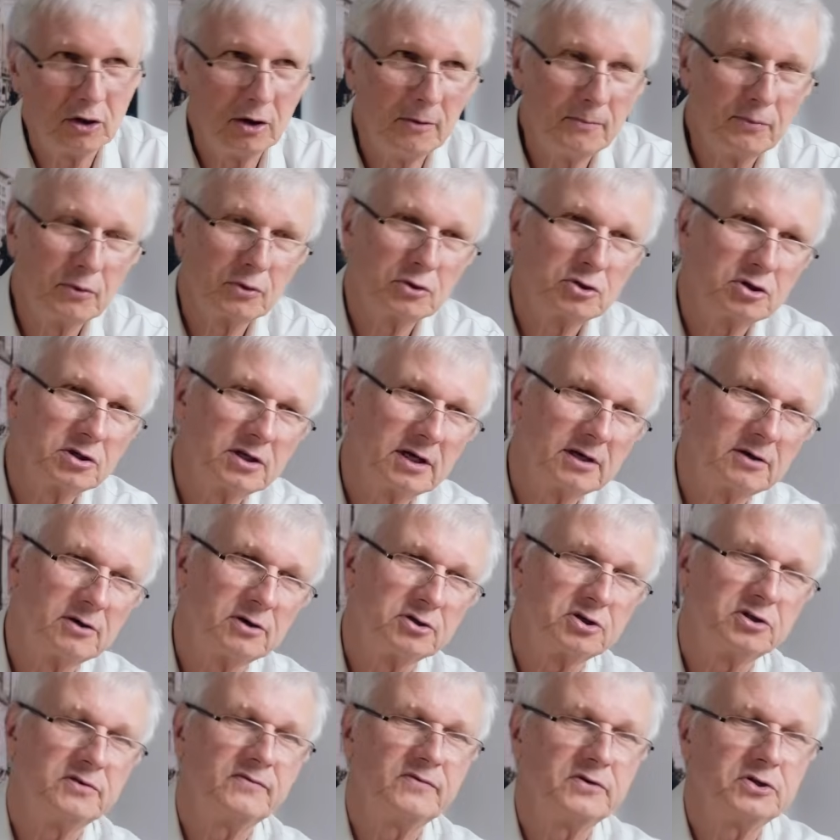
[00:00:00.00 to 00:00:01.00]
Oprócz tego
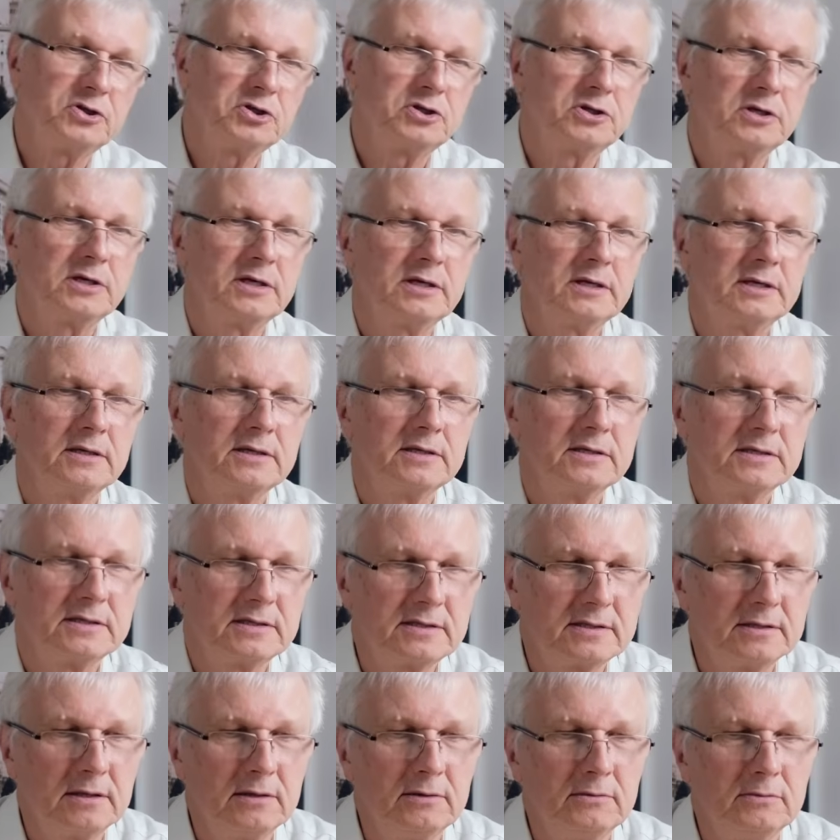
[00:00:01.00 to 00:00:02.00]
oczywiście
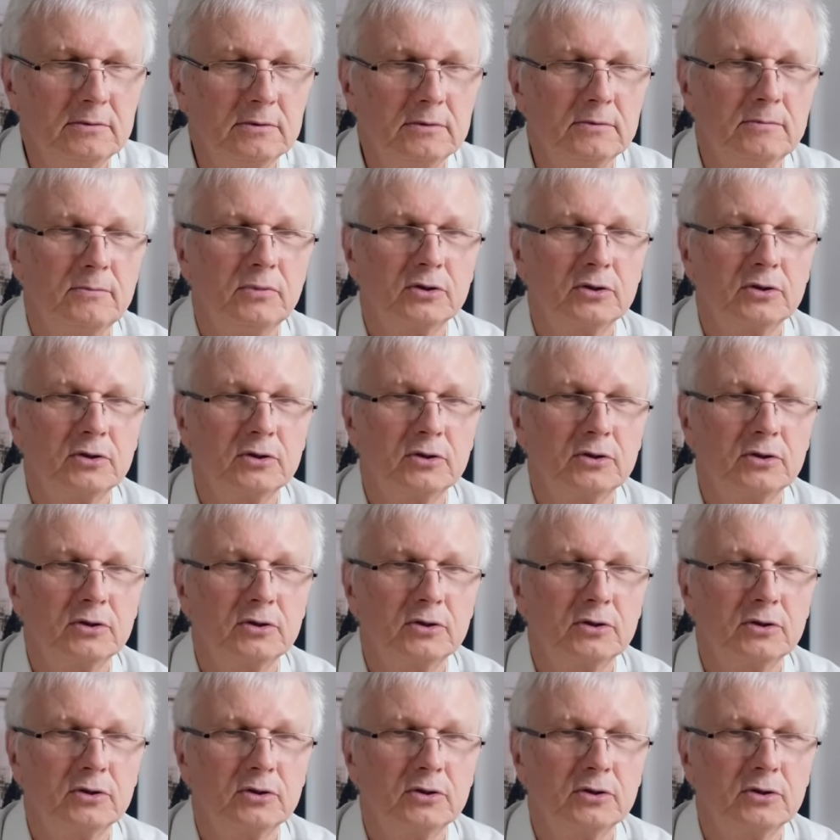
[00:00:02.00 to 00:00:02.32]
są,